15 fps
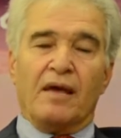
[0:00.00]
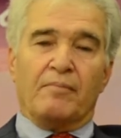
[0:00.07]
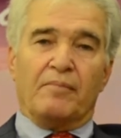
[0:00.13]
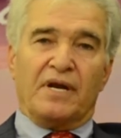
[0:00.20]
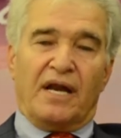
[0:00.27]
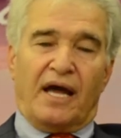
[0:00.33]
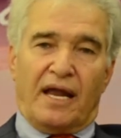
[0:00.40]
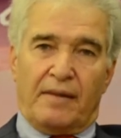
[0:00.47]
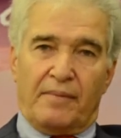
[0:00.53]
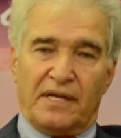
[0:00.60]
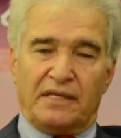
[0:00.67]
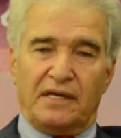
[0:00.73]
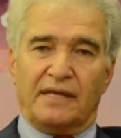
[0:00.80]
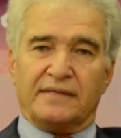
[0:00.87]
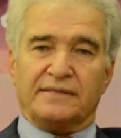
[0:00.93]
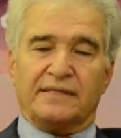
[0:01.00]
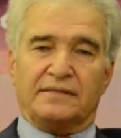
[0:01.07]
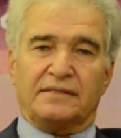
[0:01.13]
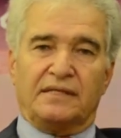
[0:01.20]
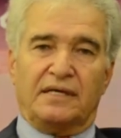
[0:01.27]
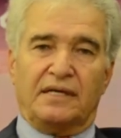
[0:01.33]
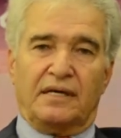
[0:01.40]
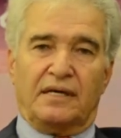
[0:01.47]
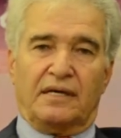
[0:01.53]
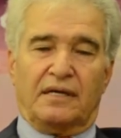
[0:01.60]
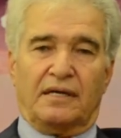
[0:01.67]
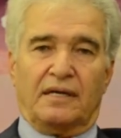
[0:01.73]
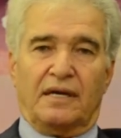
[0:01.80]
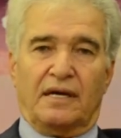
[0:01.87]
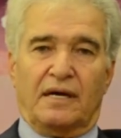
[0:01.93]
من العلامات الاساسيه
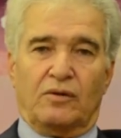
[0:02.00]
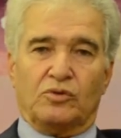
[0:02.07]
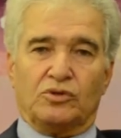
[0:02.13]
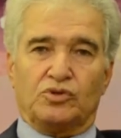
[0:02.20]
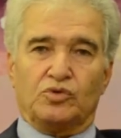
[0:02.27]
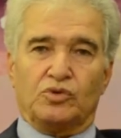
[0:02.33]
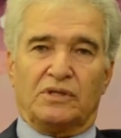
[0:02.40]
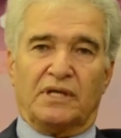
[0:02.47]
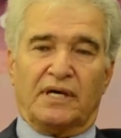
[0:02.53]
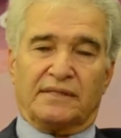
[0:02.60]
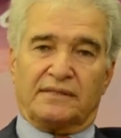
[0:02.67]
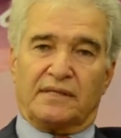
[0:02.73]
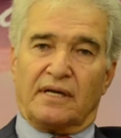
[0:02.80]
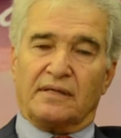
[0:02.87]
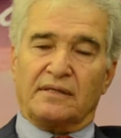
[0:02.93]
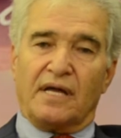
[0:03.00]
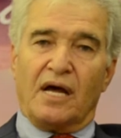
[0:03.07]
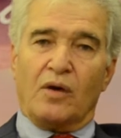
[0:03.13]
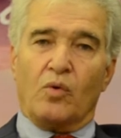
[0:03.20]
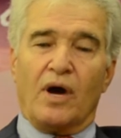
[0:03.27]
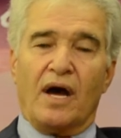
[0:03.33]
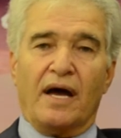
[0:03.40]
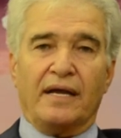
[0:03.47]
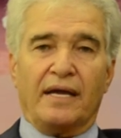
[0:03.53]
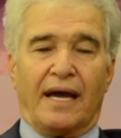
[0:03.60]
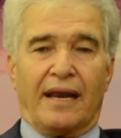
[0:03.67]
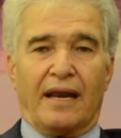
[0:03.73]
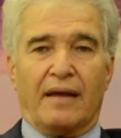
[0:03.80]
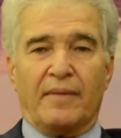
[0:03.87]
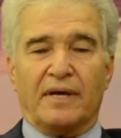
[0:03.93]
آه، لوجود السرطان وهي
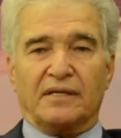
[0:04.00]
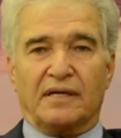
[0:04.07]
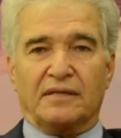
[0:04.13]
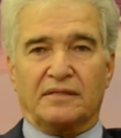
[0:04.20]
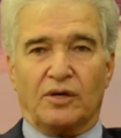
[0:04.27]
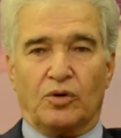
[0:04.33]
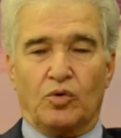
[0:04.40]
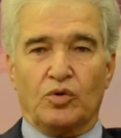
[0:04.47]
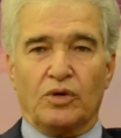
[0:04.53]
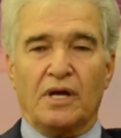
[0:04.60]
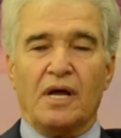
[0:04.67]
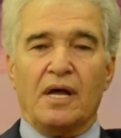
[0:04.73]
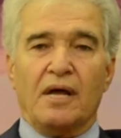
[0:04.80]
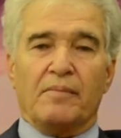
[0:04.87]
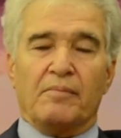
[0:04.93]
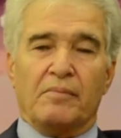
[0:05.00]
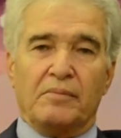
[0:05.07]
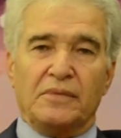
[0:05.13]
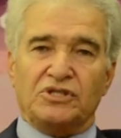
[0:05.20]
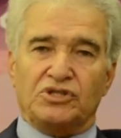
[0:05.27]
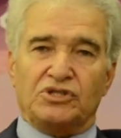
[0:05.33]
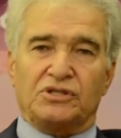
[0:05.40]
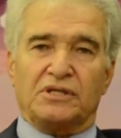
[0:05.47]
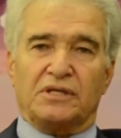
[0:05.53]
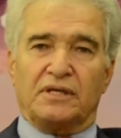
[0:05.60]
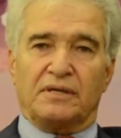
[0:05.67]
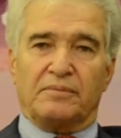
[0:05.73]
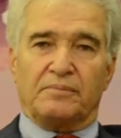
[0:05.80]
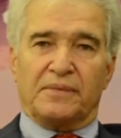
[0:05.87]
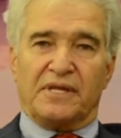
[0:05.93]
علامات قد تكون مش
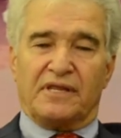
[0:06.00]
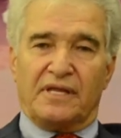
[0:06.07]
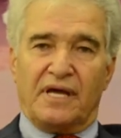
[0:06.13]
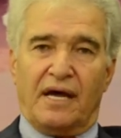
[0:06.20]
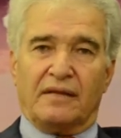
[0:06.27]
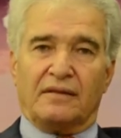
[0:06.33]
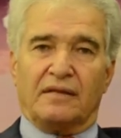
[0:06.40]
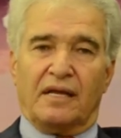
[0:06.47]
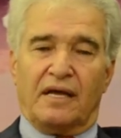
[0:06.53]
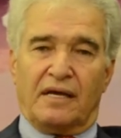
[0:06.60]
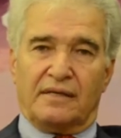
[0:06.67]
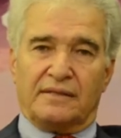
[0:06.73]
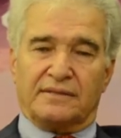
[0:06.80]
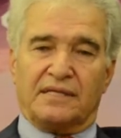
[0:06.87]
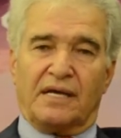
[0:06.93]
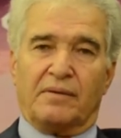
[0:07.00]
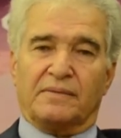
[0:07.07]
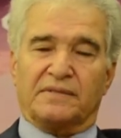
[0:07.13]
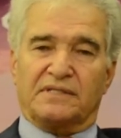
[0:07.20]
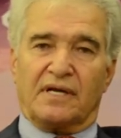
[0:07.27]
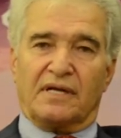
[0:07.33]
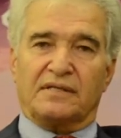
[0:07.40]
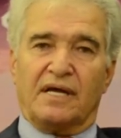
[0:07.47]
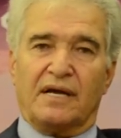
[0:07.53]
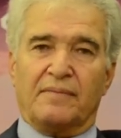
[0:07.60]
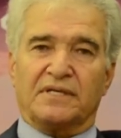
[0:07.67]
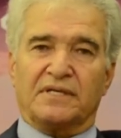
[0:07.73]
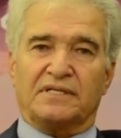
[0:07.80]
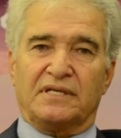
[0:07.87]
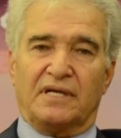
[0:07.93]
بالذات للاصابه بالسرطان
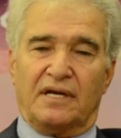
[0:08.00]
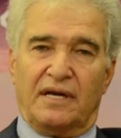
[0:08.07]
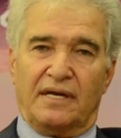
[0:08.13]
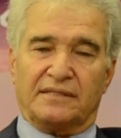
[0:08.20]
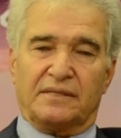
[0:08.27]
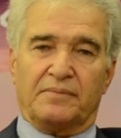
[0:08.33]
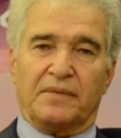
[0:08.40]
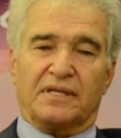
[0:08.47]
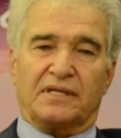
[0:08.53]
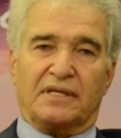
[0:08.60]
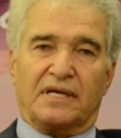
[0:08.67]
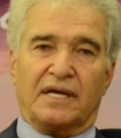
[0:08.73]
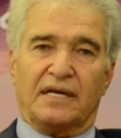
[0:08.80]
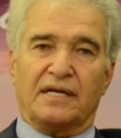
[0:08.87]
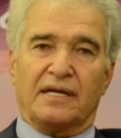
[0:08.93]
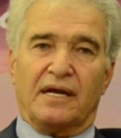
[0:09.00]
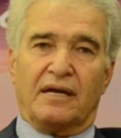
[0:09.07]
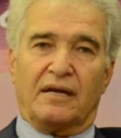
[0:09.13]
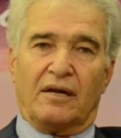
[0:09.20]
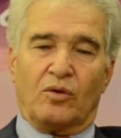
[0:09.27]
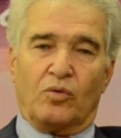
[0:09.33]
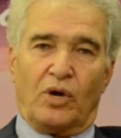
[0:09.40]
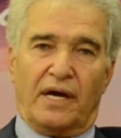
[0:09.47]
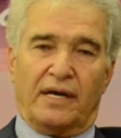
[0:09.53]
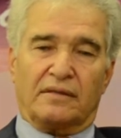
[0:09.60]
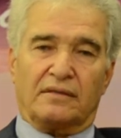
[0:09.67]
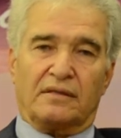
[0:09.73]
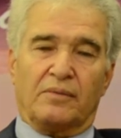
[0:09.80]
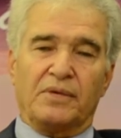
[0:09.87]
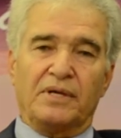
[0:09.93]
بس هي اللي لازم تخلينا ان نروح على
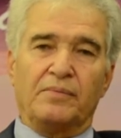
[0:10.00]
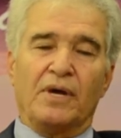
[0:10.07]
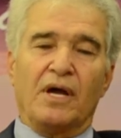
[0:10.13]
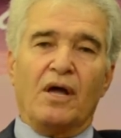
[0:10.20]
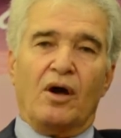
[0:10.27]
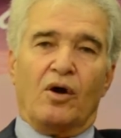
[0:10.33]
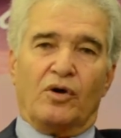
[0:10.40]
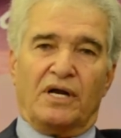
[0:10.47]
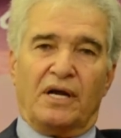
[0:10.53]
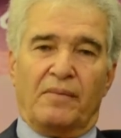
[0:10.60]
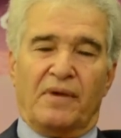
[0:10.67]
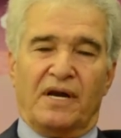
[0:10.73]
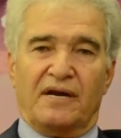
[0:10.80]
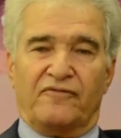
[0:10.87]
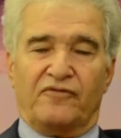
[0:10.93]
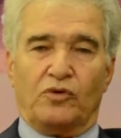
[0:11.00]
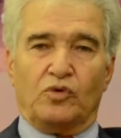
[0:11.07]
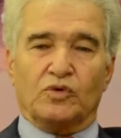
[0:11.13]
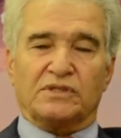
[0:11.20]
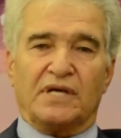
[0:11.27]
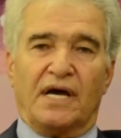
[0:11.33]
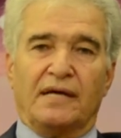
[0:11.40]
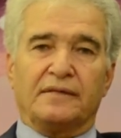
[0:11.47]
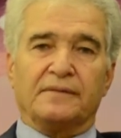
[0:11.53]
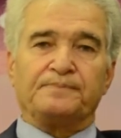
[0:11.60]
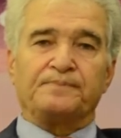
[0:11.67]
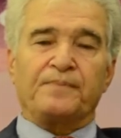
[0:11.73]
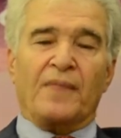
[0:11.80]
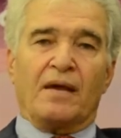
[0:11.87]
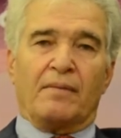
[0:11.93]
الطبيب ونعمل الفحوصات
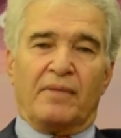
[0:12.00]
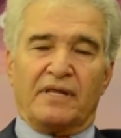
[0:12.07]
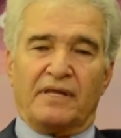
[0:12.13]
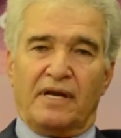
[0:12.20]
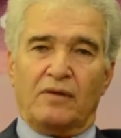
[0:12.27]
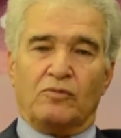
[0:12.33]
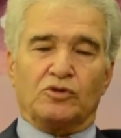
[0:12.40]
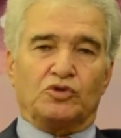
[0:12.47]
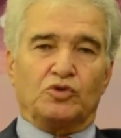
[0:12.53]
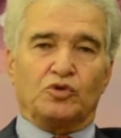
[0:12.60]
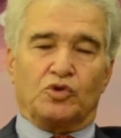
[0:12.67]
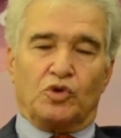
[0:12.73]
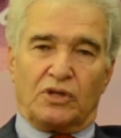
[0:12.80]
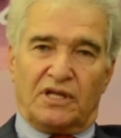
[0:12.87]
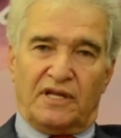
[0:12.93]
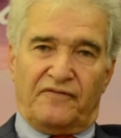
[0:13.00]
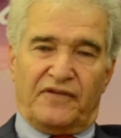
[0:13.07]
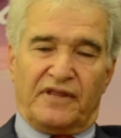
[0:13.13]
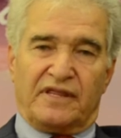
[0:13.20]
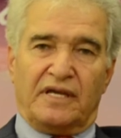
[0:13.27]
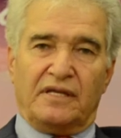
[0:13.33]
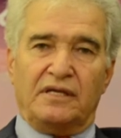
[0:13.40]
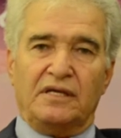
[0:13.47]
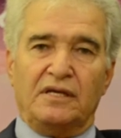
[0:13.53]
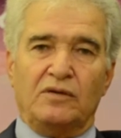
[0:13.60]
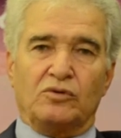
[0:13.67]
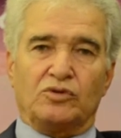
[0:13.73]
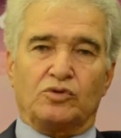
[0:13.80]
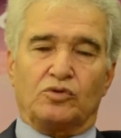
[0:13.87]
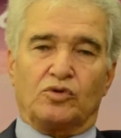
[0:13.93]
مثلا وجود كتله في الثدي،
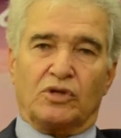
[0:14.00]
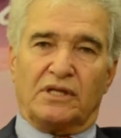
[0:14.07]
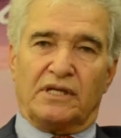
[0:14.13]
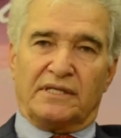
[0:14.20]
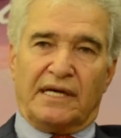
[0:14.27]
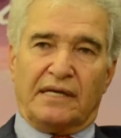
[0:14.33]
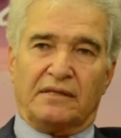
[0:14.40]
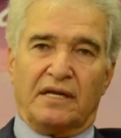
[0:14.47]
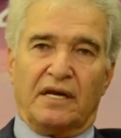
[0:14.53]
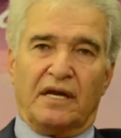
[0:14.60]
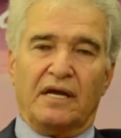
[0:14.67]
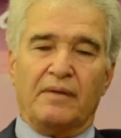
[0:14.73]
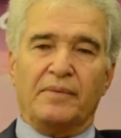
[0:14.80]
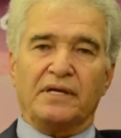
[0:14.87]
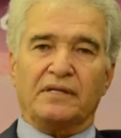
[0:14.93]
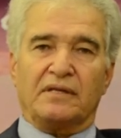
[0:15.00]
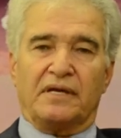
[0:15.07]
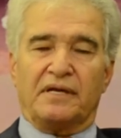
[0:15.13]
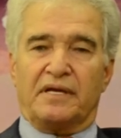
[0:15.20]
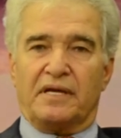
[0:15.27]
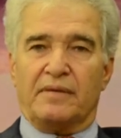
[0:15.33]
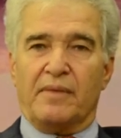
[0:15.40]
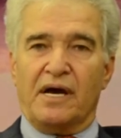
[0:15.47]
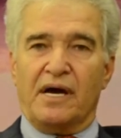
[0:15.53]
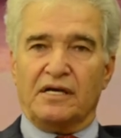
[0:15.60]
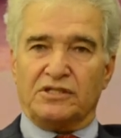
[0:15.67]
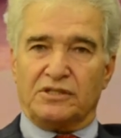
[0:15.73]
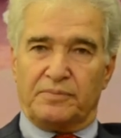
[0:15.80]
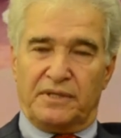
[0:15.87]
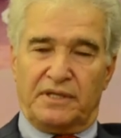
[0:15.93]
وجود كتله تحت الابط،
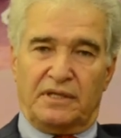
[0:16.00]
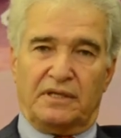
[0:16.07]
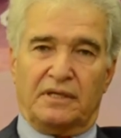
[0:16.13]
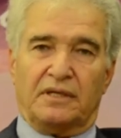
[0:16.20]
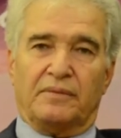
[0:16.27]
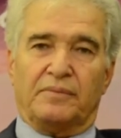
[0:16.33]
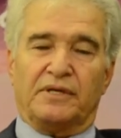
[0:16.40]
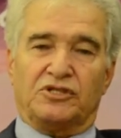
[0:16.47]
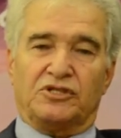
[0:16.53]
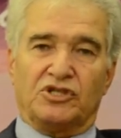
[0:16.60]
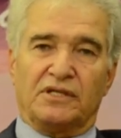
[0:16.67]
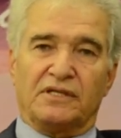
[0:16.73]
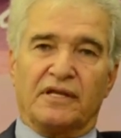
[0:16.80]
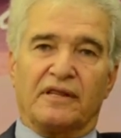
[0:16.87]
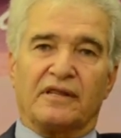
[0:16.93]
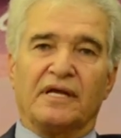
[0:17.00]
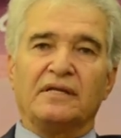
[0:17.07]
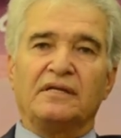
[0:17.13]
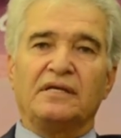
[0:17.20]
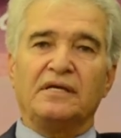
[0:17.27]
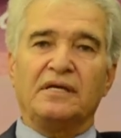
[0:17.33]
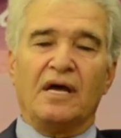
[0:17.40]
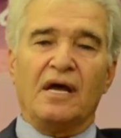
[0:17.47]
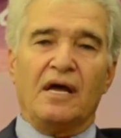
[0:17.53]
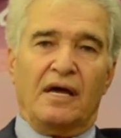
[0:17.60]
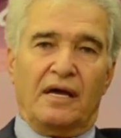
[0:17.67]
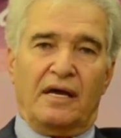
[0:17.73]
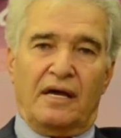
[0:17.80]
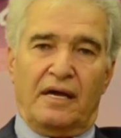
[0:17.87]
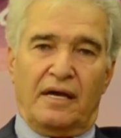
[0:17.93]
انكماش بجلد الثدي،
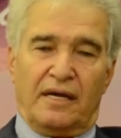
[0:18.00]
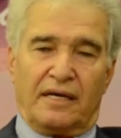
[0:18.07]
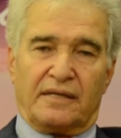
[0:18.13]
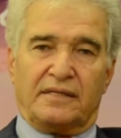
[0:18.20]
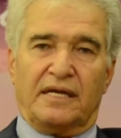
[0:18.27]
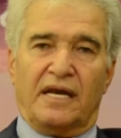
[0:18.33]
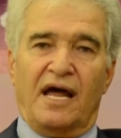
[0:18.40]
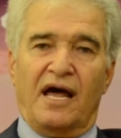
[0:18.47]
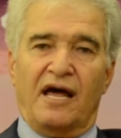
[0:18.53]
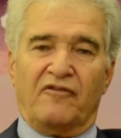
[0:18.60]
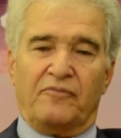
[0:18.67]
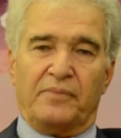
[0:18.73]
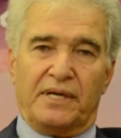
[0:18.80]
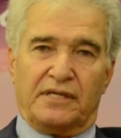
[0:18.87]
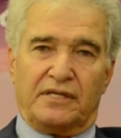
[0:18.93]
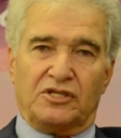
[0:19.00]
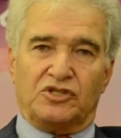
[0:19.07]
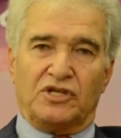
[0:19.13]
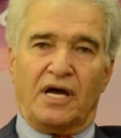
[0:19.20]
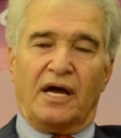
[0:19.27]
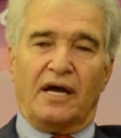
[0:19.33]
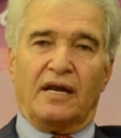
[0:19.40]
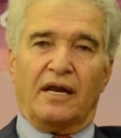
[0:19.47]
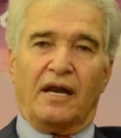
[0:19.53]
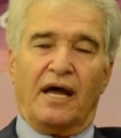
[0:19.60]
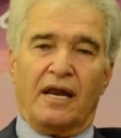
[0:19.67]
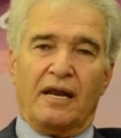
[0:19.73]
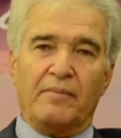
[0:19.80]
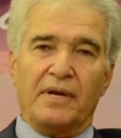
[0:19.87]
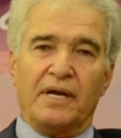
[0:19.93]
آه، اختلاف باتجاه
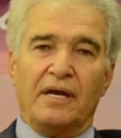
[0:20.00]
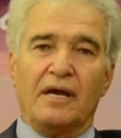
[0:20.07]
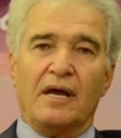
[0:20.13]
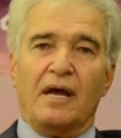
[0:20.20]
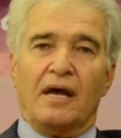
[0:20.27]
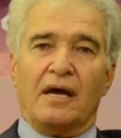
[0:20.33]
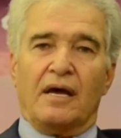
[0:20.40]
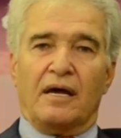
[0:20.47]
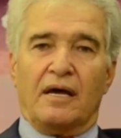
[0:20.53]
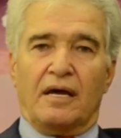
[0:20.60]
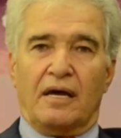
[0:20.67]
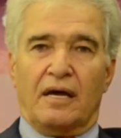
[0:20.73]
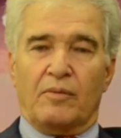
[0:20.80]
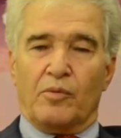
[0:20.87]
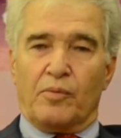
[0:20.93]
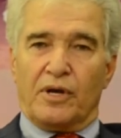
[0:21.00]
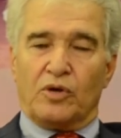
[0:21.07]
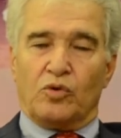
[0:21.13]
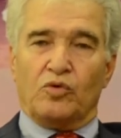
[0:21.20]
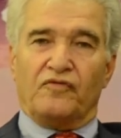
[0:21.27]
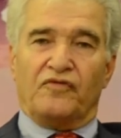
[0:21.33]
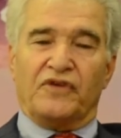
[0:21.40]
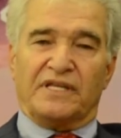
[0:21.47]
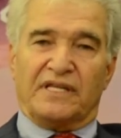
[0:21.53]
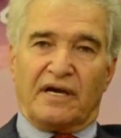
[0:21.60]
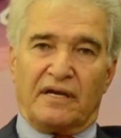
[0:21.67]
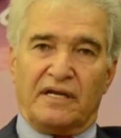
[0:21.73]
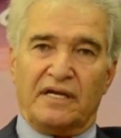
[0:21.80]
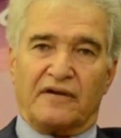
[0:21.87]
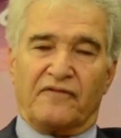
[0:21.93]
الحلمه، آه، ممكن يكون في
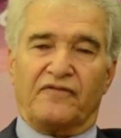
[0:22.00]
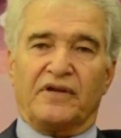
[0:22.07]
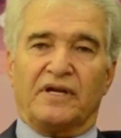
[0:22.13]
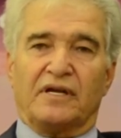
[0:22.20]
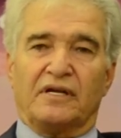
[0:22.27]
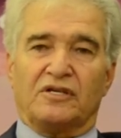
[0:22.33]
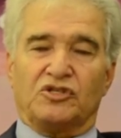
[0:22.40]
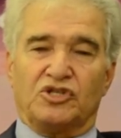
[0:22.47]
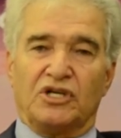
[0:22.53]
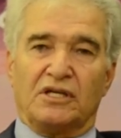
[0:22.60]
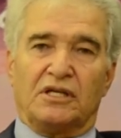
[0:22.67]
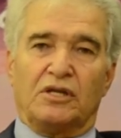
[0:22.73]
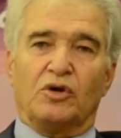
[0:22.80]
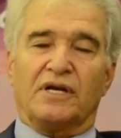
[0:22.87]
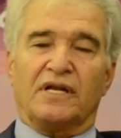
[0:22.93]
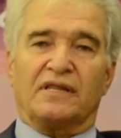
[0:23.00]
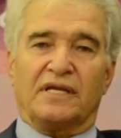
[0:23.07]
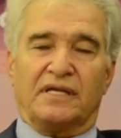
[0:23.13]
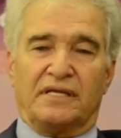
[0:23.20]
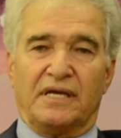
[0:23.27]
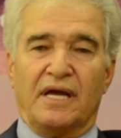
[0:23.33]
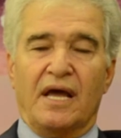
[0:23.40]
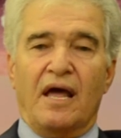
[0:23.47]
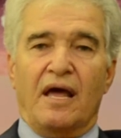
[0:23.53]
تغيير في جلد لون الثدي،